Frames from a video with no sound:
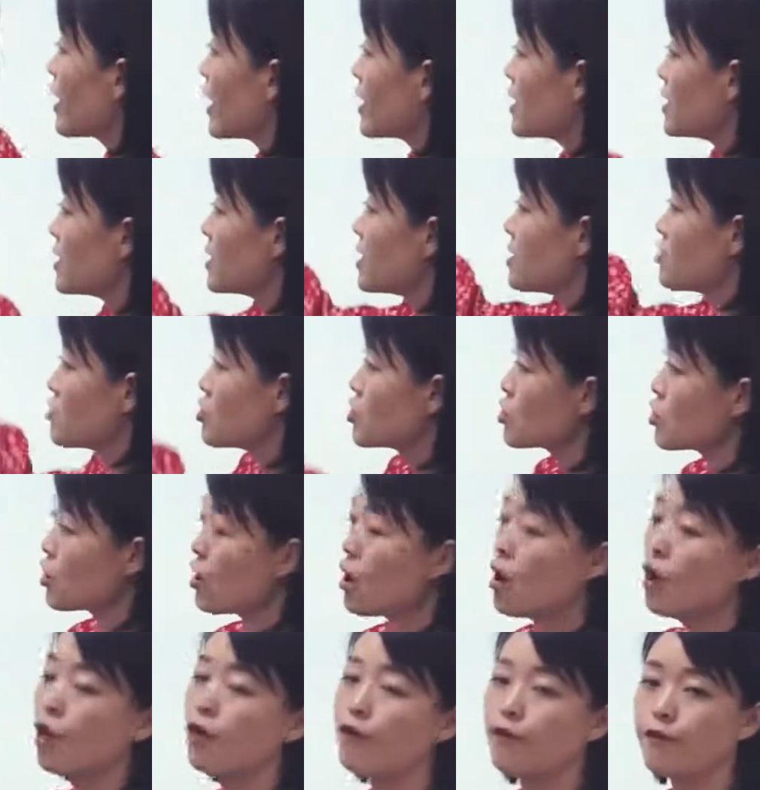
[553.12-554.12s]
面一定
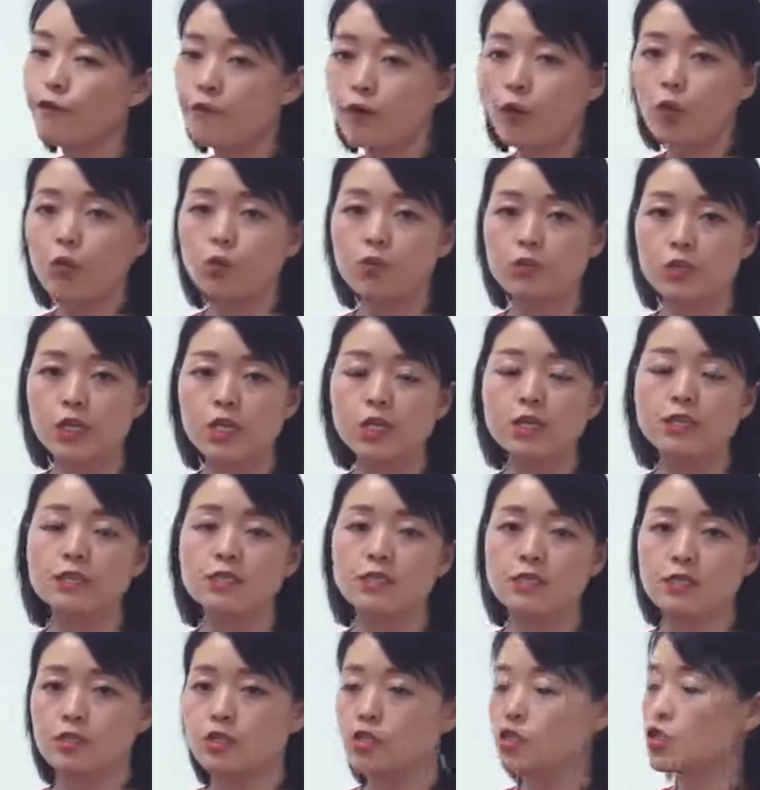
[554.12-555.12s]
是否
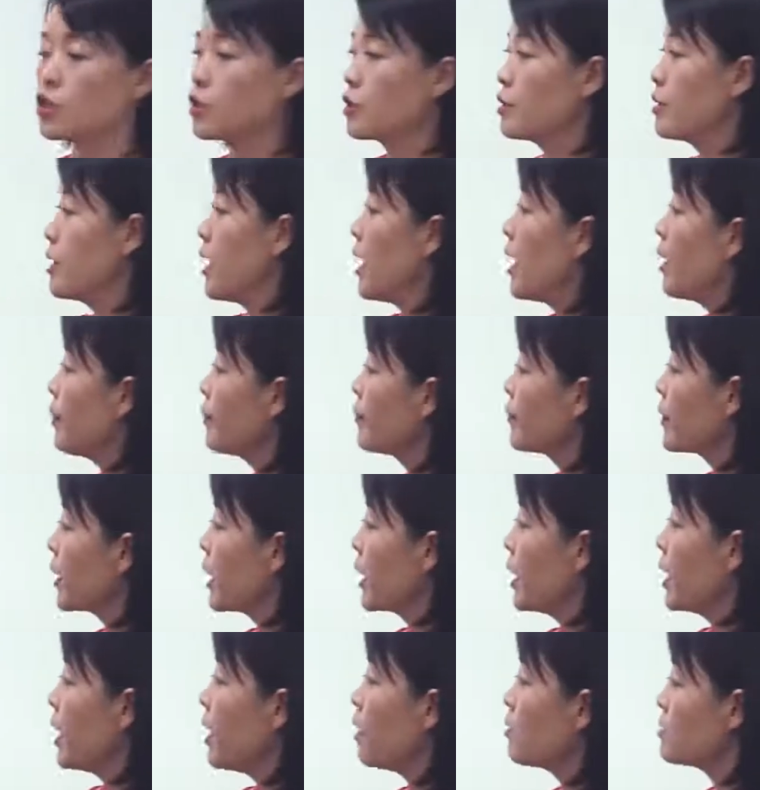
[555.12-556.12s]
定形式啊。
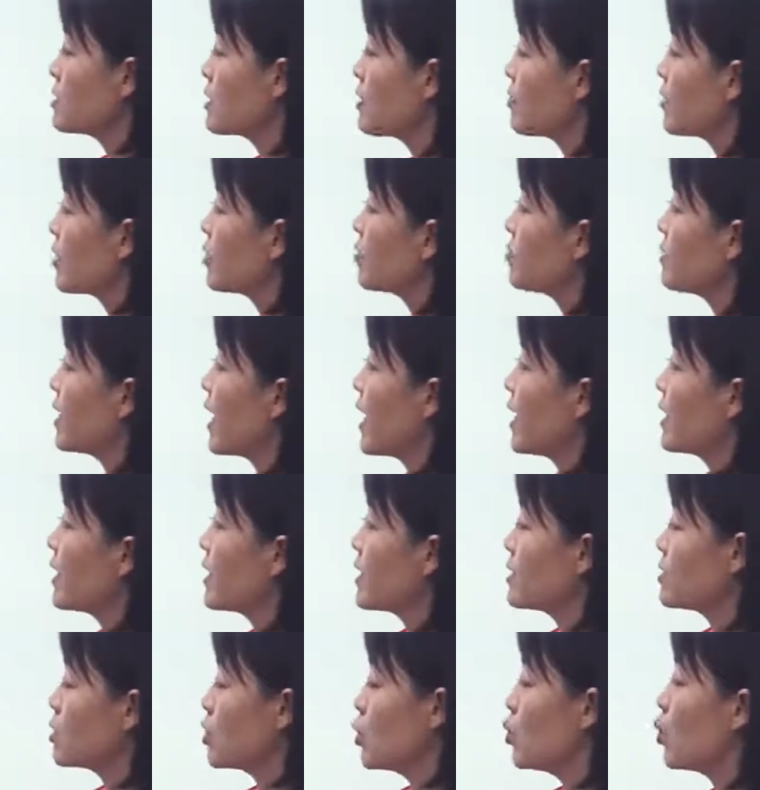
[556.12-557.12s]
好，下面我们来
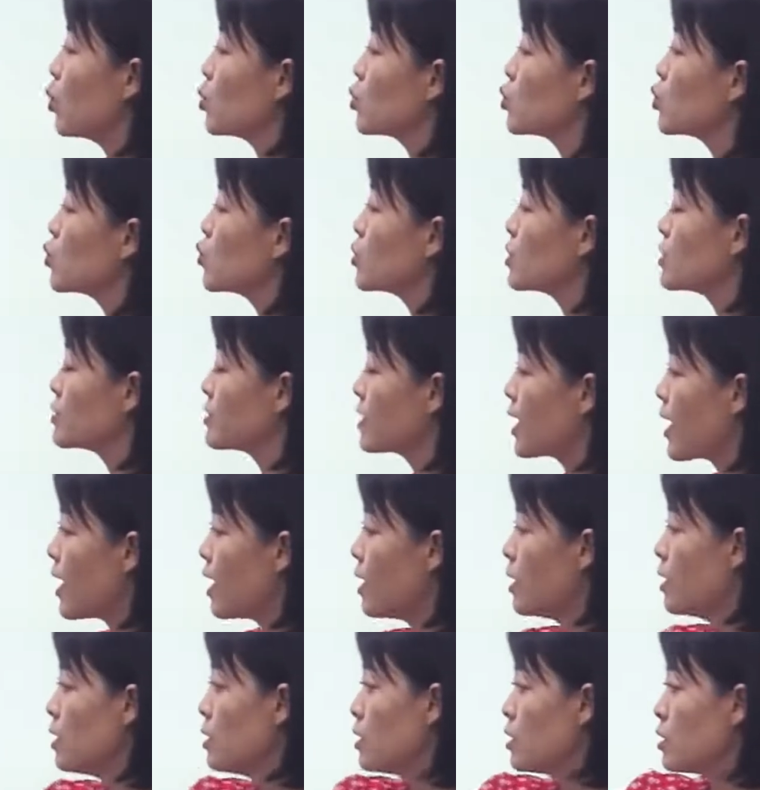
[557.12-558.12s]
练习巩固一
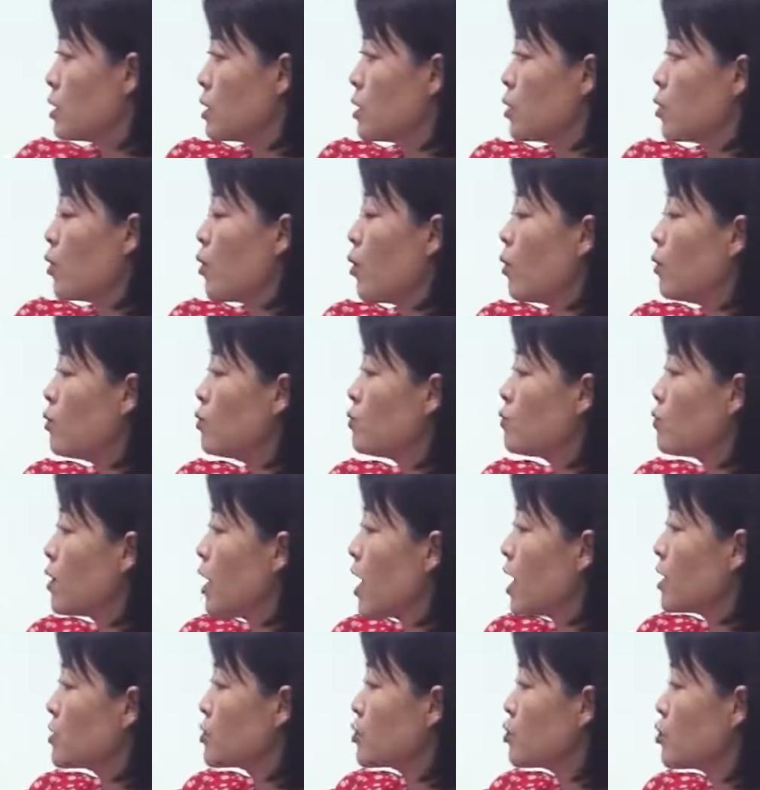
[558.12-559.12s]
下。日本
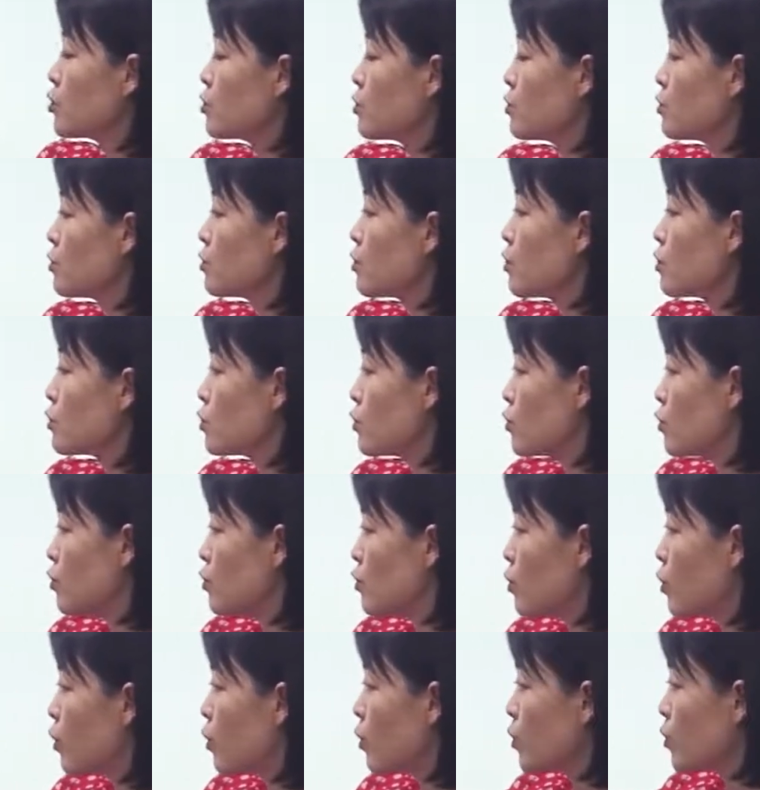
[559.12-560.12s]
は中国
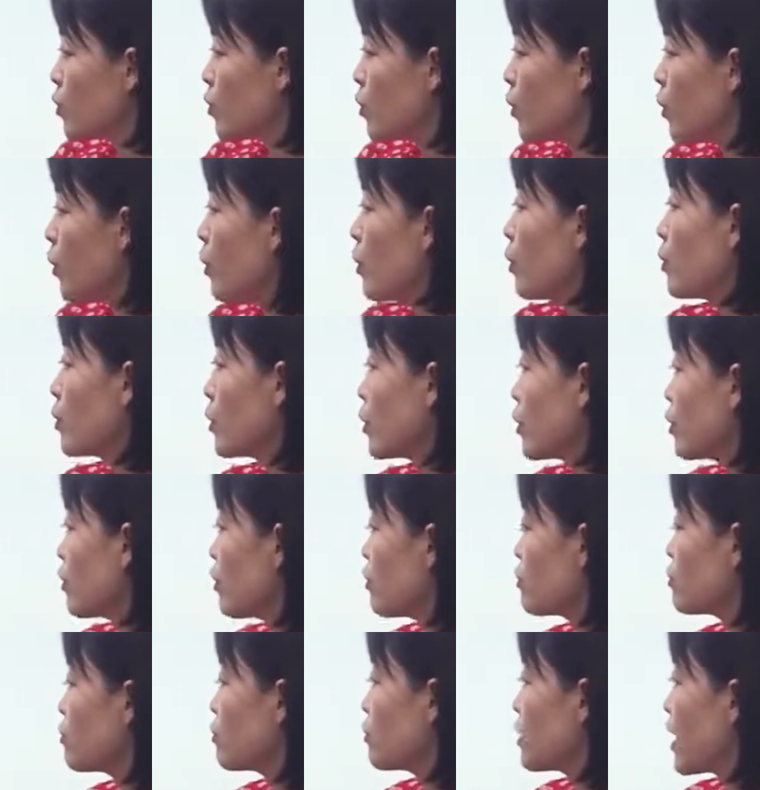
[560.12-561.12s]
ほど
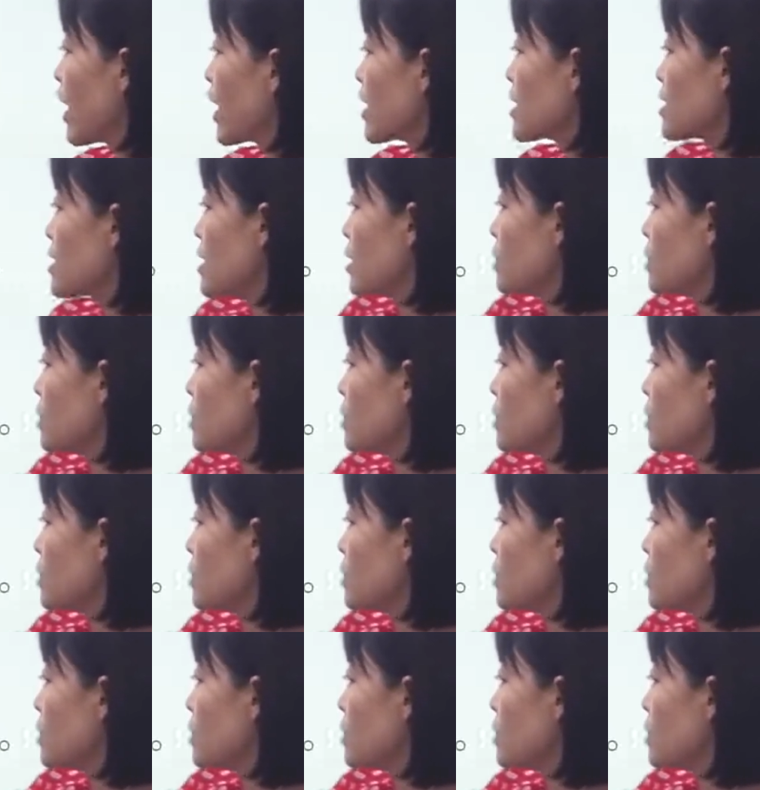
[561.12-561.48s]
広くな